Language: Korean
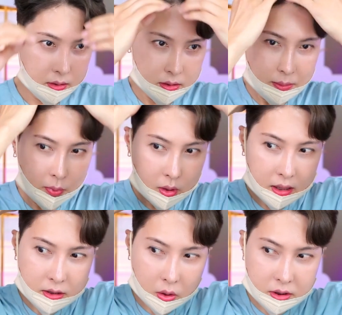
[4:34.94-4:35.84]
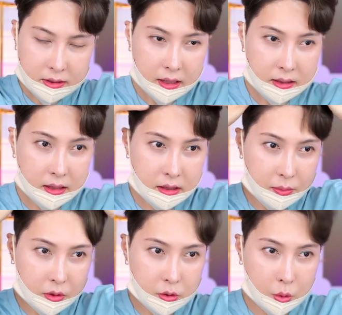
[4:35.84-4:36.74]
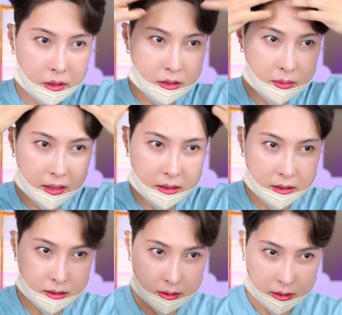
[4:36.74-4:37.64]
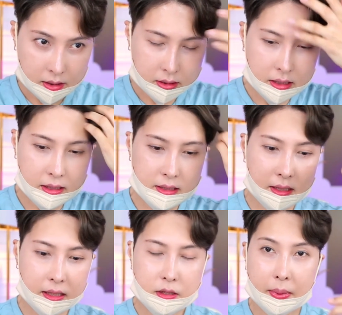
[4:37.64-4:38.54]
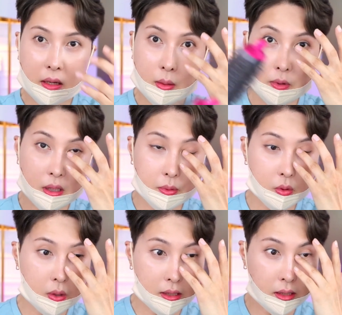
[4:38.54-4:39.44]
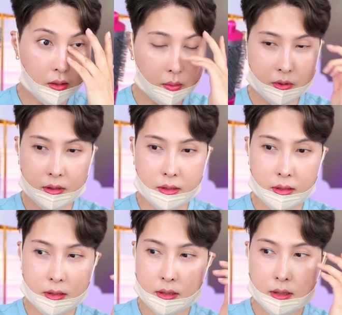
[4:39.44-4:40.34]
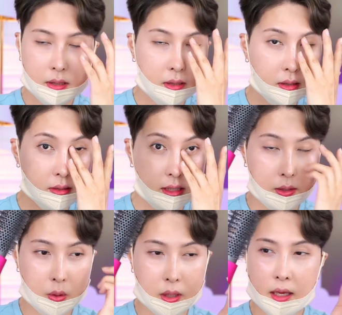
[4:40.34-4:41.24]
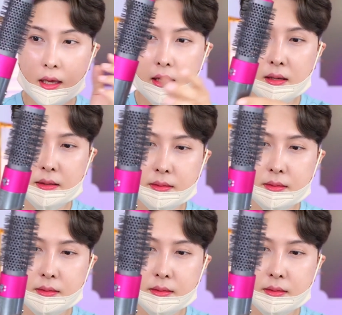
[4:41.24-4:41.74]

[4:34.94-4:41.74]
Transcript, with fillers: 자 머리가 젖은 상태에서 하면 더 좋겠지만은 그냥 이 상태에서 바로 한번 해보도록 할게요 여러분들 자 이렇게